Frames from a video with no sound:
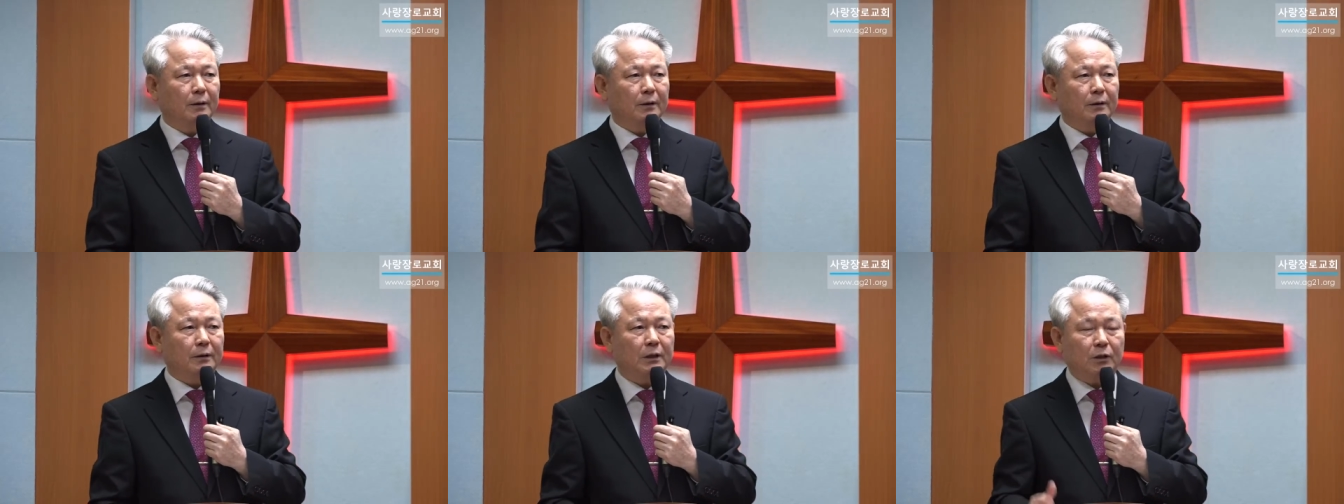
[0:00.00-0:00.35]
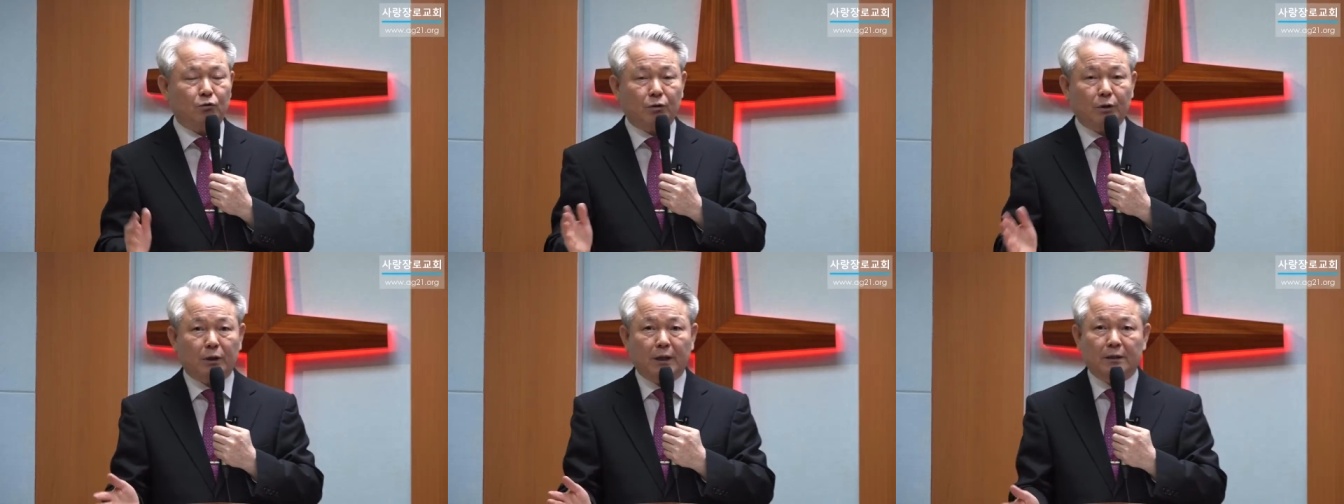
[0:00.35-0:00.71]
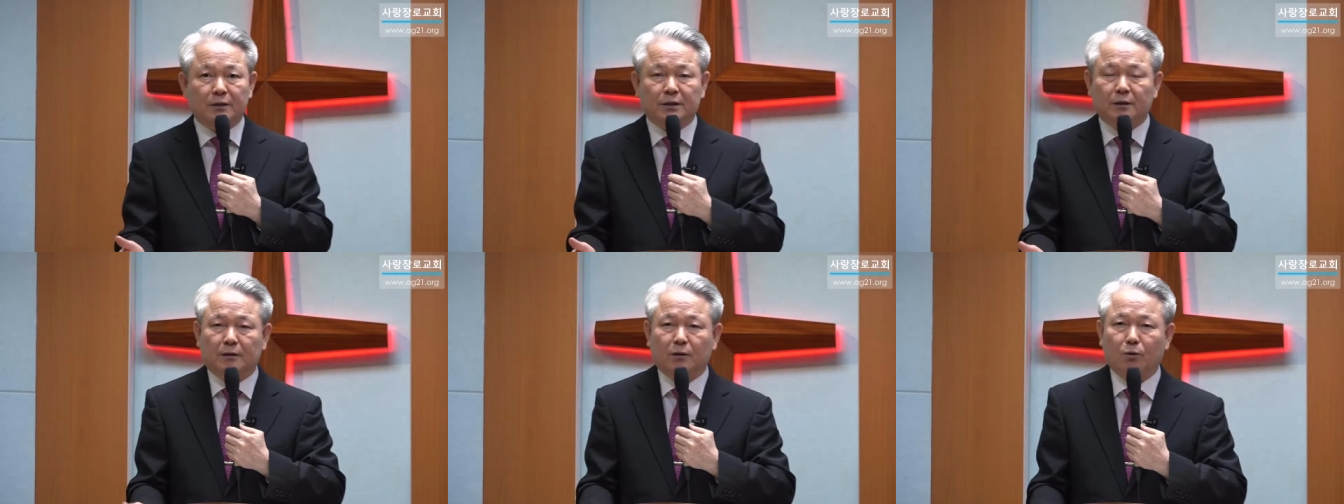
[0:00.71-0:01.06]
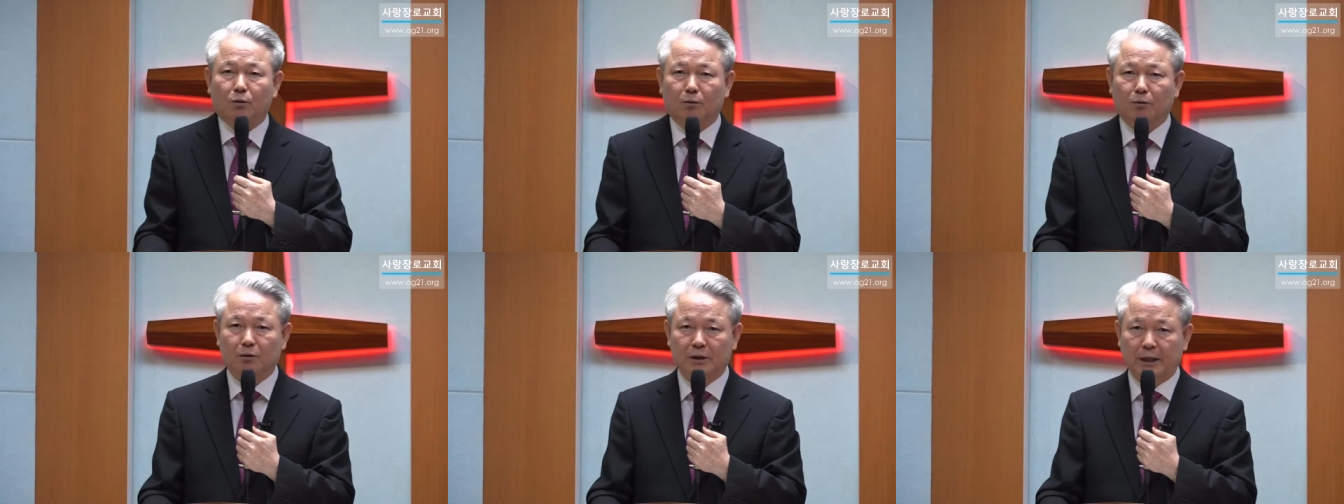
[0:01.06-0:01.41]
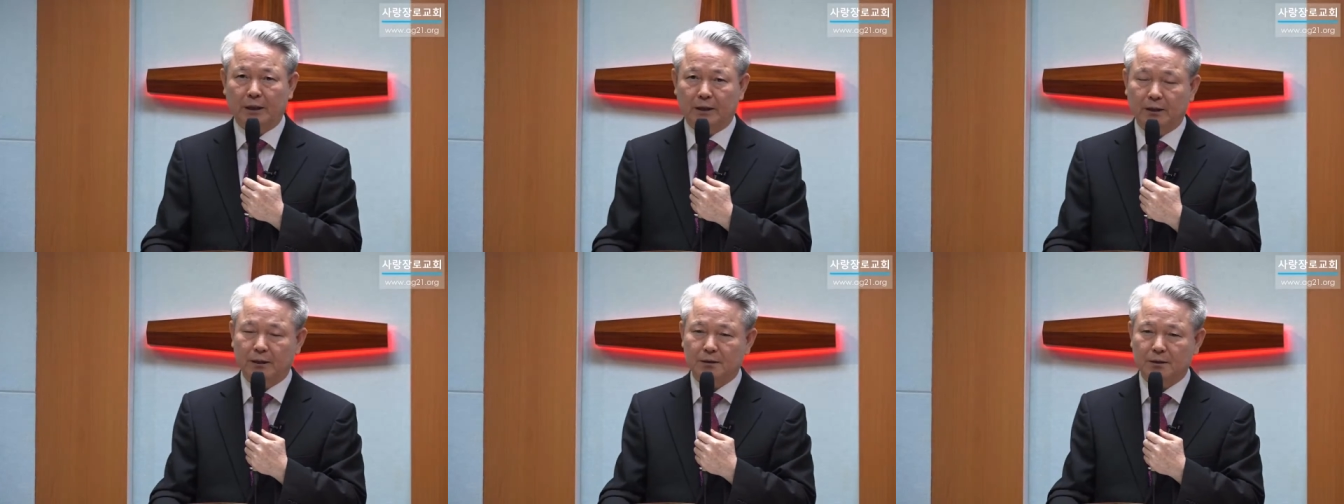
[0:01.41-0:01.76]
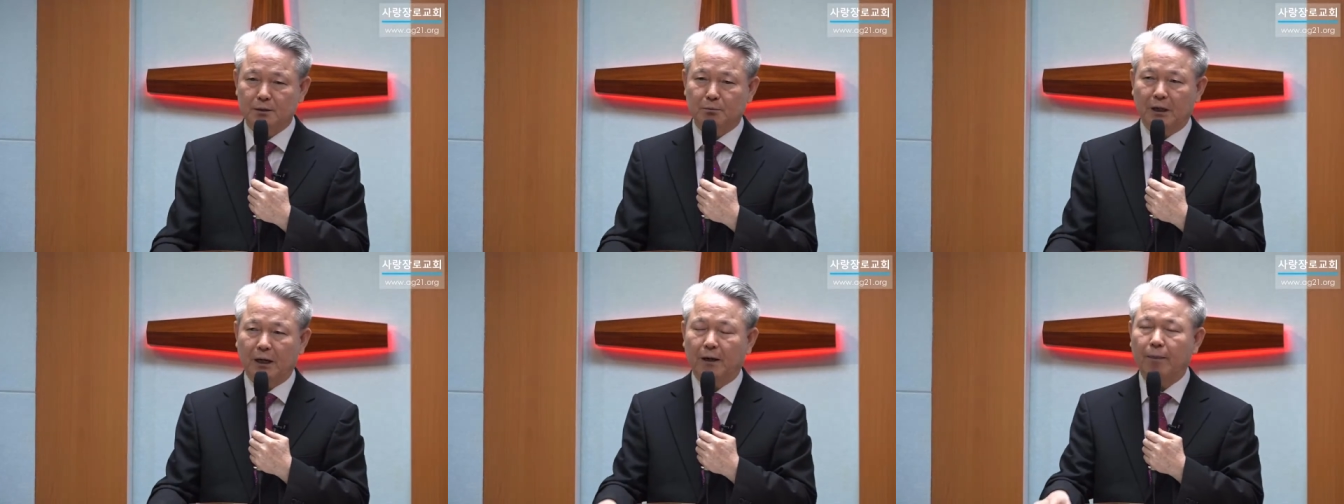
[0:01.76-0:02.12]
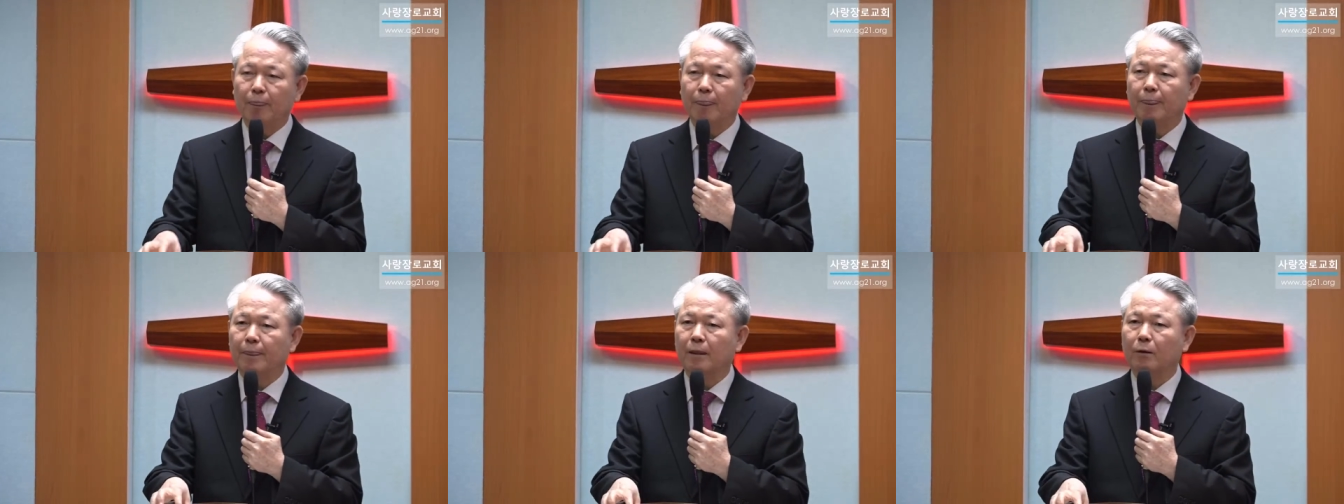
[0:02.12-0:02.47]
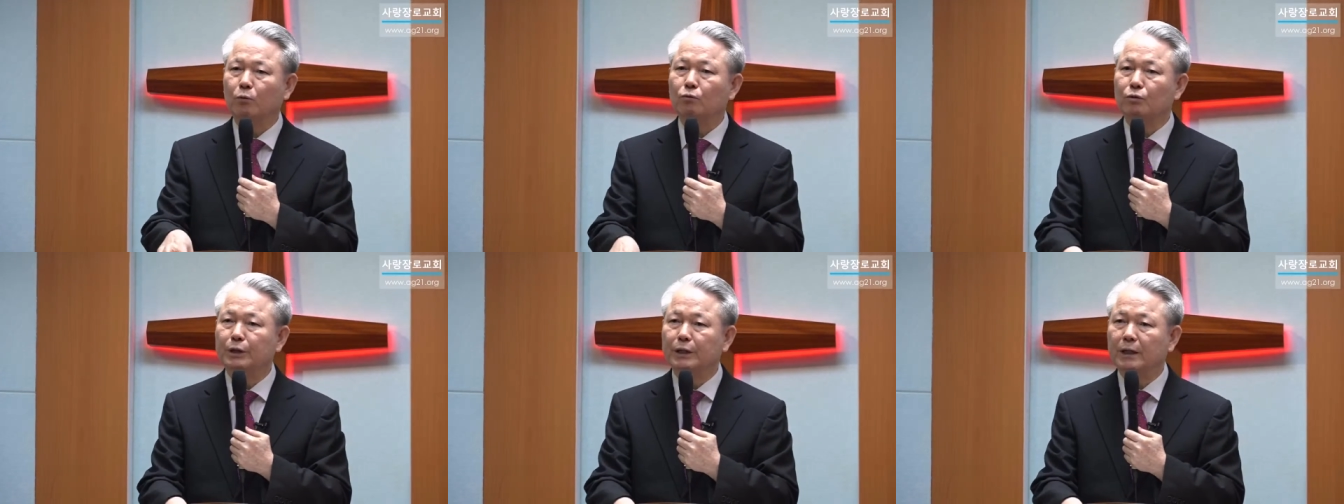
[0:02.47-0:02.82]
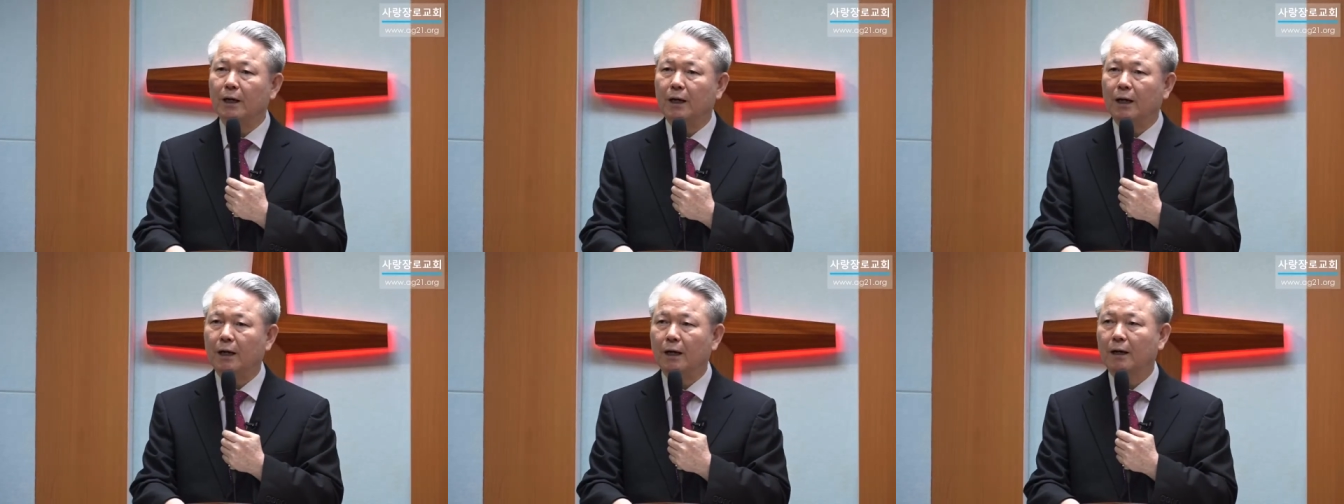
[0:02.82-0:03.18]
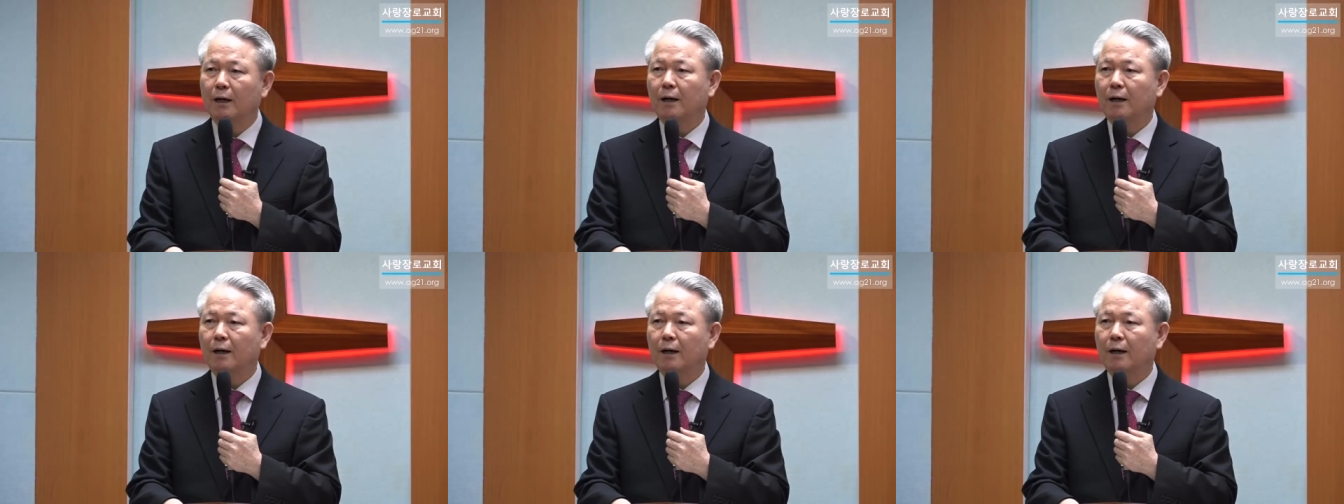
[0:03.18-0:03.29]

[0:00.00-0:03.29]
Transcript: 이 뒤에 다시 결론을 내리겠지만 우리가